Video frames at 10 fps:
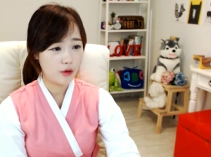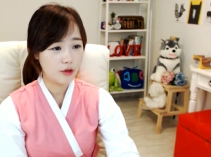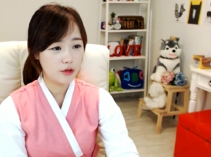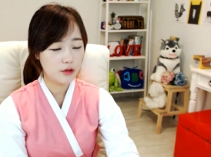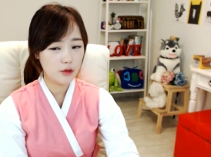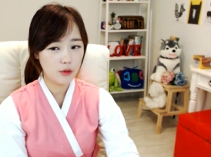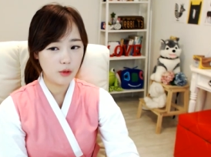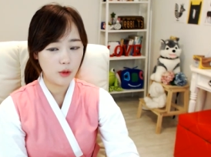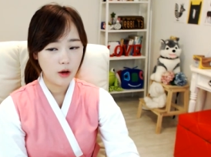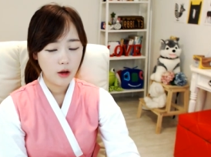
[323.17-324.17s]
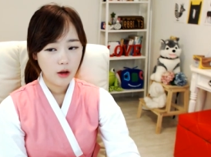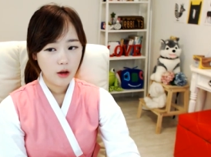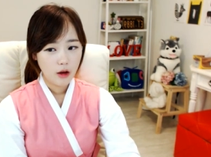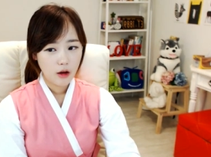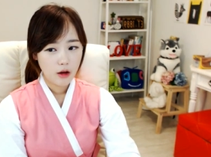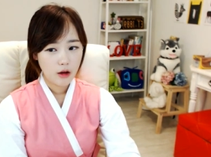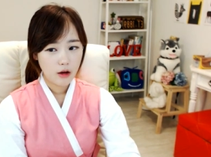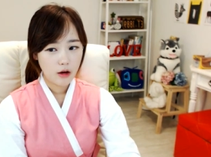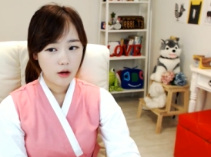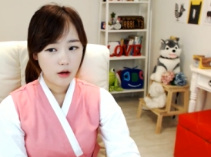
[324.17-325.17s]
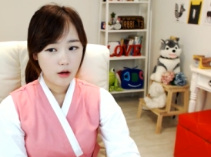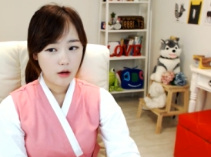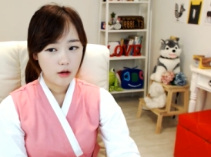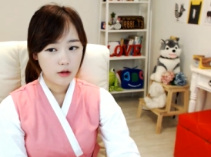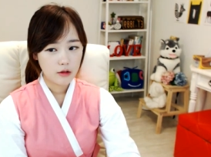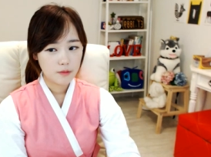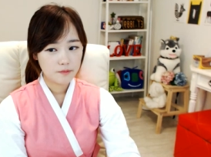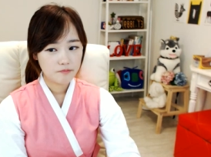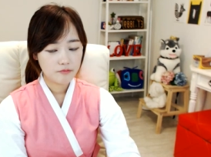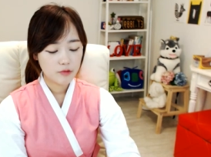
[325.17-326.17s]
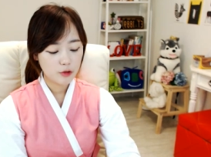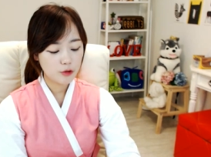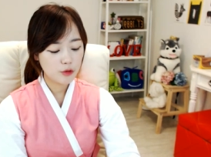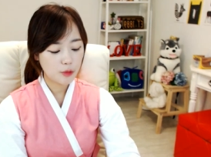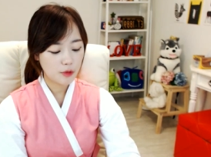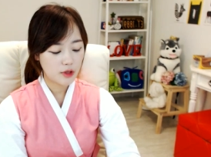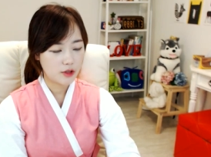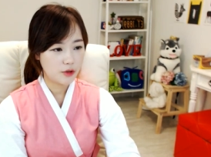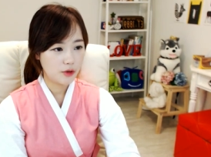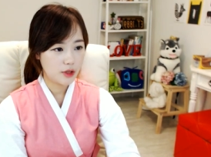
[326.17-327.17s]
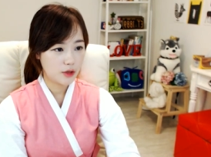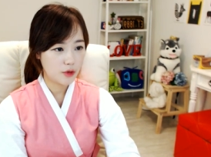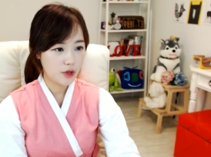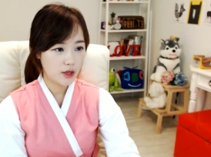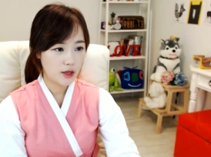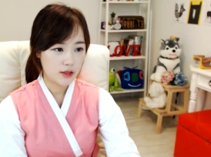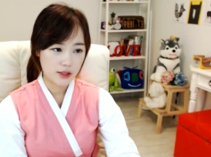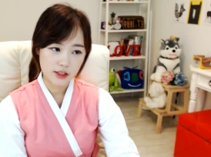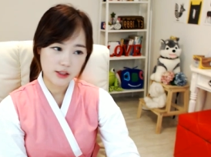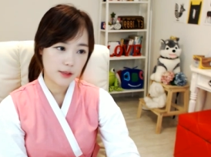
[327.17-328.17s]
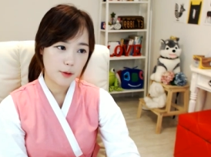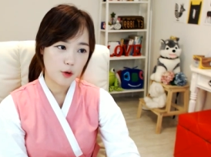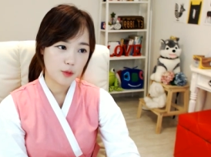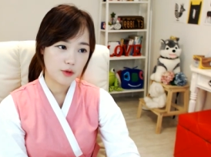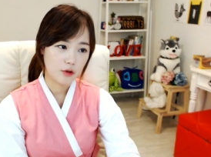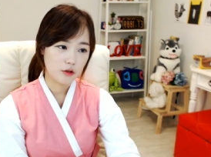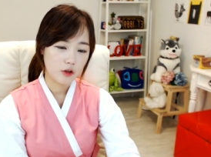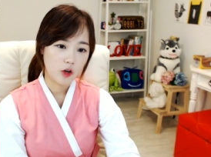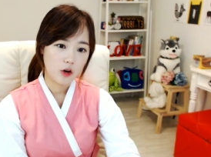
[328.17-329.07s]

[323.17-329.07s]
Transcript: 그, 그리고 어, 수능 볼 때 근현대사 선택한 애들 진짜 별로 없었거든요.